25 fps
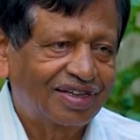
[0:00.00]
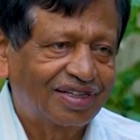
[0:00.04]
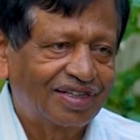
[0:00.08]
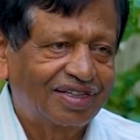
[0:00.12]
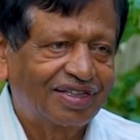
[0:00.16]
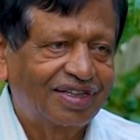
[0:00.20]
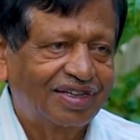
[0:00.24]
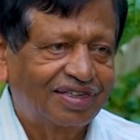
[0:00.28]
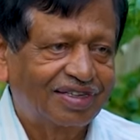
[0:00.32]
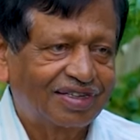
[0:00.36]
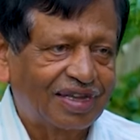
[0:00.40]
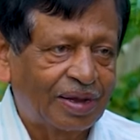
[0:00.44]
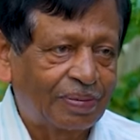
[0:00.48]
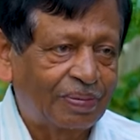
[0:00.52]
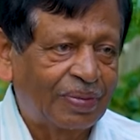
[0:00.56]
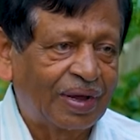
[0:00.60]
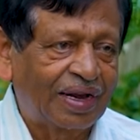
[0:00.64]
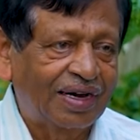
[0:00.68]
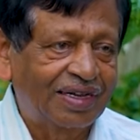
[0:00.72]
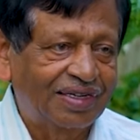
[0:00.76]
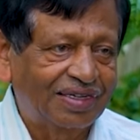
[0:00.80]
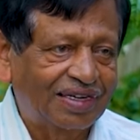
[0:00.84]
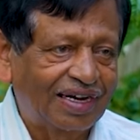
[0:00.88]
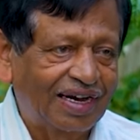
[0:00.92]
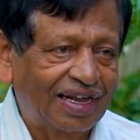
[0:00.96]
ఇది
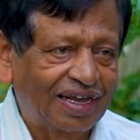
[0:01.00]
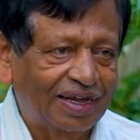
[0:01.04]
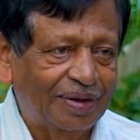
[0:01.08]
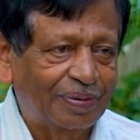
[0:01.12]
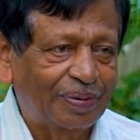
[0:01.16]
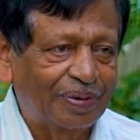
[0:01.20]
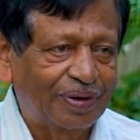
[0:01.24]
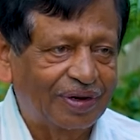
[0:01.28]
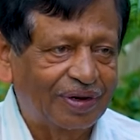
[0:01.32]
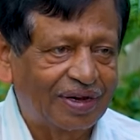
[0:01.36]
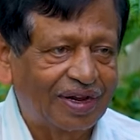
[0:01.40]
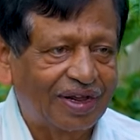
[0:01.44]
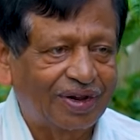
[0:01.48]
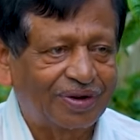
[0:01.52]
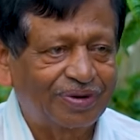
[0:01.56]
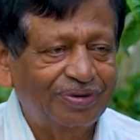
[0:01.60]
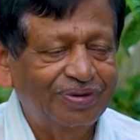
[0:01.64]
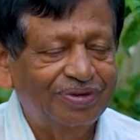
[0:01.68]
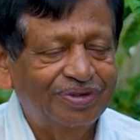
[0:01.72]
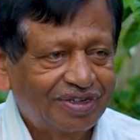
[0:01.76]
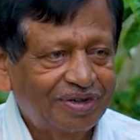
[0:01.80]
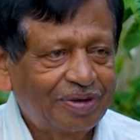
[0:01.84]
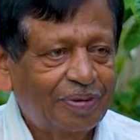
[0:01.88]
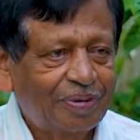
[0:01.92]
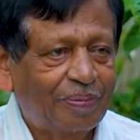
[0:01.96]
సంభాళించలేకపోయినారు
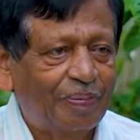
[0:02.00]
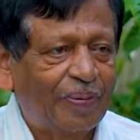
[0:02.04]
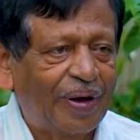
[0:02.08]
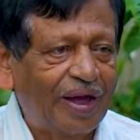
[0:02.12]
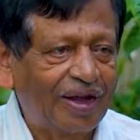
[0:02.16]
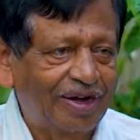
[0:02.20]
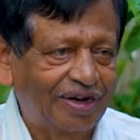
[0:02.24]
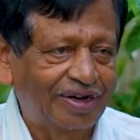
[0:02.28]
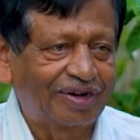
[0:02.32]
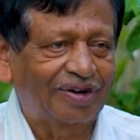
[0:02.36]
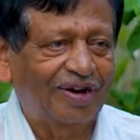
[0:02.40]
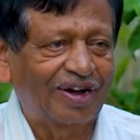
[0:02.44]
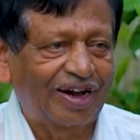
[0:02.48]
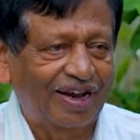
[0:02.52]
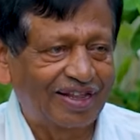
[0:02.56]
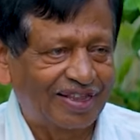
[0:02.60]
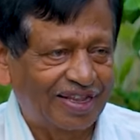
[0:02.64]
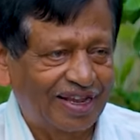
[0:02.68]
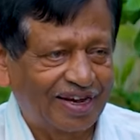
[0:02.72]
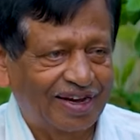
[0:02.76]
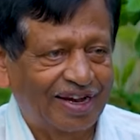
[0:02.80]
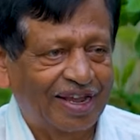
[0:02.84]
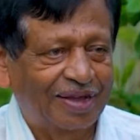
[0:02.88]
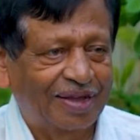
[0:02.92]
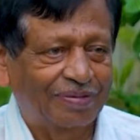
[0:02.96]
బయట
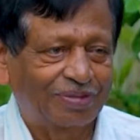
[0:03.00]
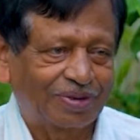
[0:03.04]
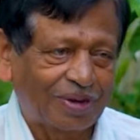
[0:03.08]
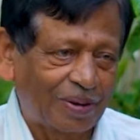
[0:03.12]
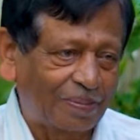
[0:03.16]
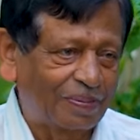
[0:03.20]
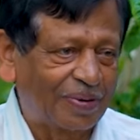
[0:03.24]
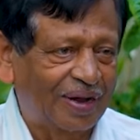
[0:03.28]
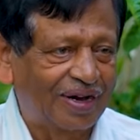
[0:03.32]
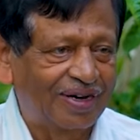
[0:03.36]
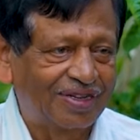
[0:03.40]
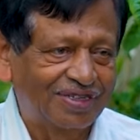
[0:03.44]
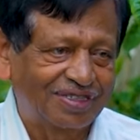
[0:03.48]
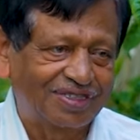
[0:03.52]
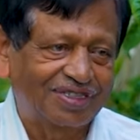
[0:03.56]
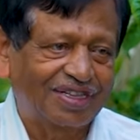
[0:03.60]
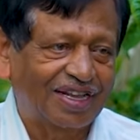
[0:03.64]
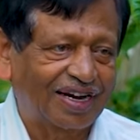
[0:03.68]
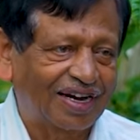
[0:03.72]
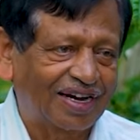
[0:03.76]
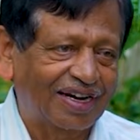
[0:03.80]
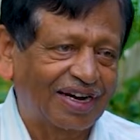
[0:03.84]
వాళ్ళందరినీ ఏం సంభాళించుతారు